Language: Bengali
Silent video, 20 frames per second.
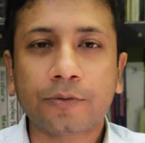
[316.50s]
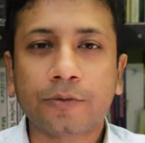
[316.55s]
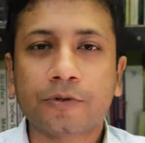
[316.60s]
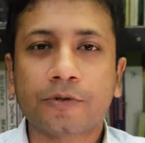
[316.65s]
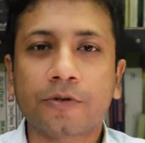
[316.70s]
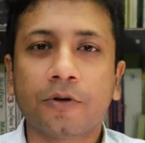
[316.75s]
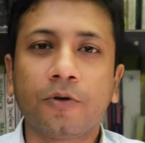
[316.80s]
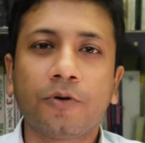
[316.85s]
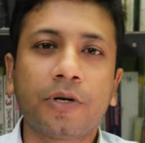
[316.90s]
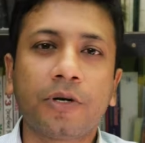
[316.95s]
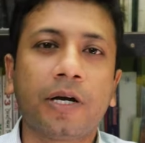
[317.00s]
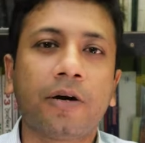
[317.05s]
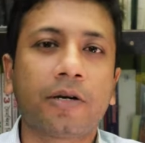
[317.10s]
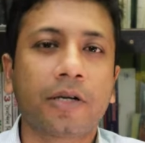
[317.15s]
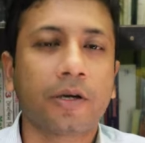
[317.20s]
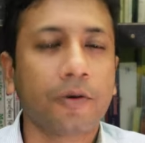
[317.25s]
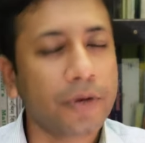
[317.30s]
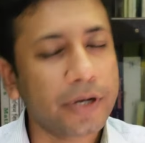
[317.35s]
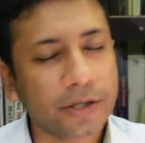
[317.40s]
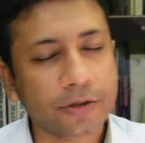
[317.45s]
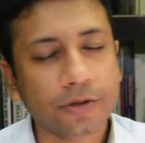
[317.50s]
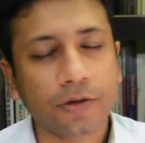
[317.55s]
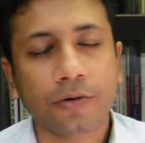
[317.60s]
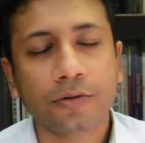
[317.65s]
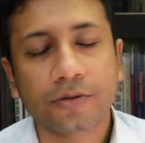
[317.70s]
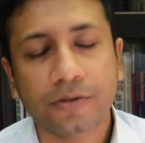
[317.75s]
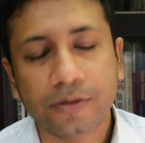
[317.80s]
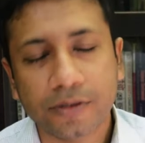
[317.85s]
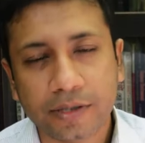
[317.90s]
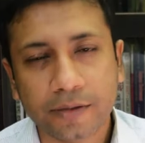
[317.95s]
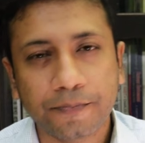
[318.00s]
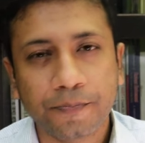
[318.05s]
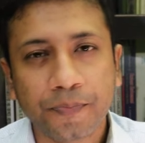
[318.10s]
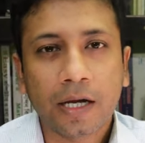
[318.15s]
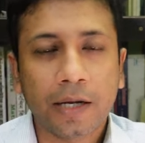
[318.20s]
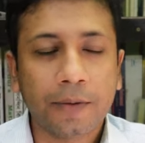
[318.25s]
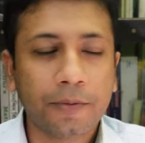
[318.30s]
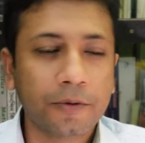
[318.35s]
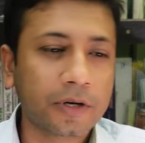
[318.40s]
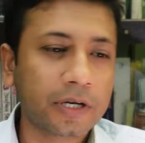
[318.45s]
এই সমস্ত লোন নেওয়াটা অনেক সহজ হয়েছে
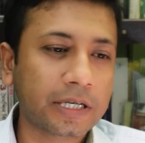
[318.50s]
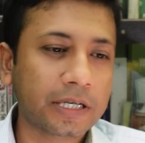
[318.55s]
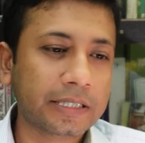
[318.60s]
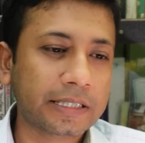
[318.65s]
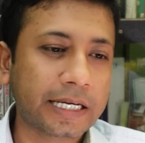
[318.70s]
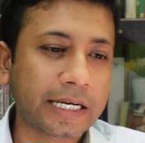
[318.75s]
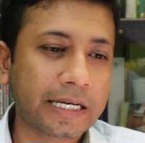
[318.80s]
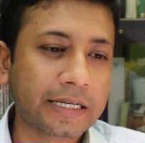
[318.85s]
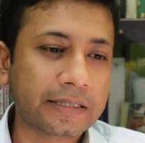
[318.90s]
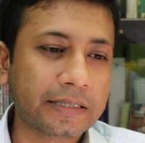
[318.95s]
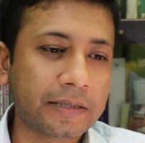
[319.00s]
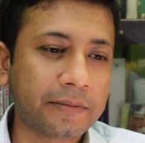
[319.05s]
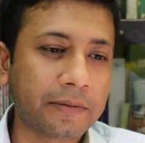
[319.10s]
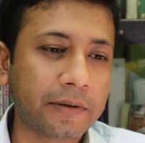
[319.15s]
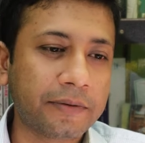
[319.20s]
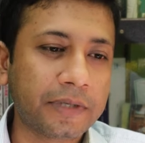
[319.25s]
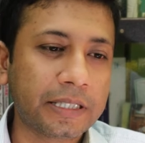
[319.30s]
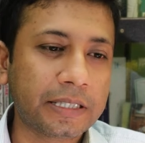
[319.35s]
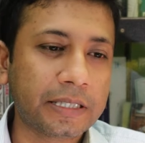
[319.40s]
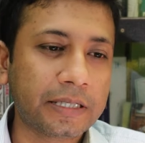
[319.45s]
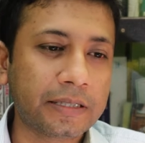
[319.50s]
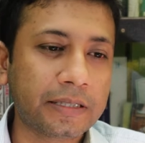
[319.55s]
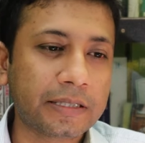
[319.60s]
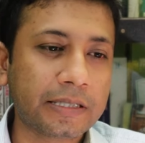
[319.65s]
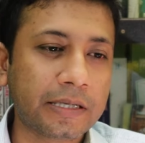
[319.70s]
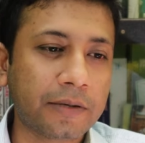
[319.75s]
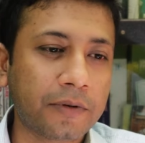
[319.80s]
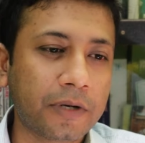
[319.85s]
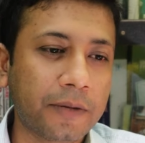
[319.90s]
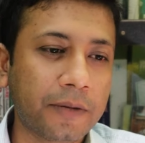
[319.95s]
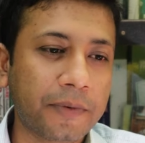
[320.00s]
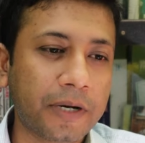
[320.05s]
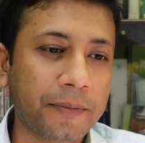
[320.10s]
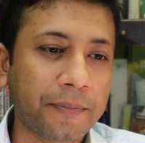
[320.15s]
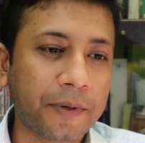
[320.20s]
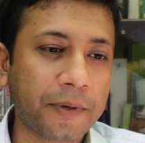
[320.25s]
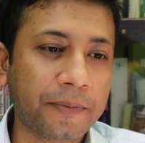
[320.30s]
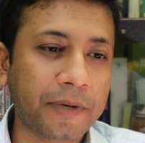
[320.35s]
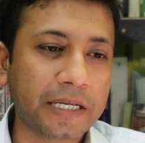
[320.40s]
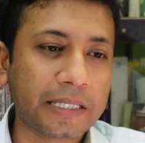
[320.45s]
এবং দেখা গেছে এভাবে নিতে নিতে যেমন আমরা
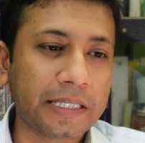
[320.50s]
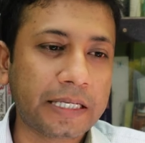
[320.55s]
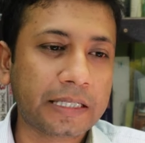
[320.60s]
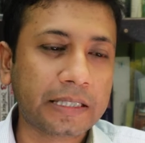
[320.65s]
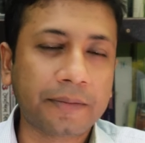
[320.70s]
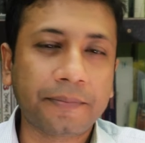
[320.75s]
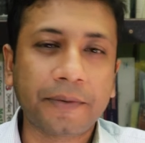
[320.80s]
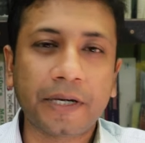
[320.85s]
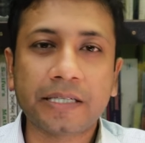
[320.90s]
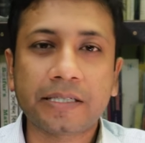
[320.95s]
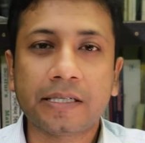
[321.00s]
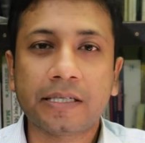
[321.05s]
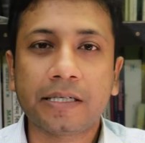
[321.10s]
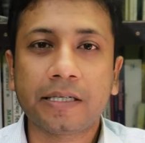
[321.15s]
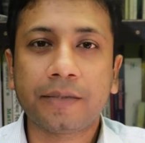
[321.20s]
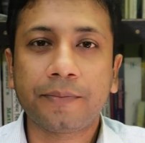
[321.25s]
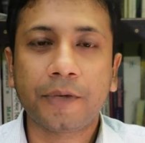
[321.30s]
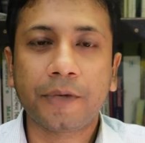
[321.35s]
পেপারে দেখতে পাই যে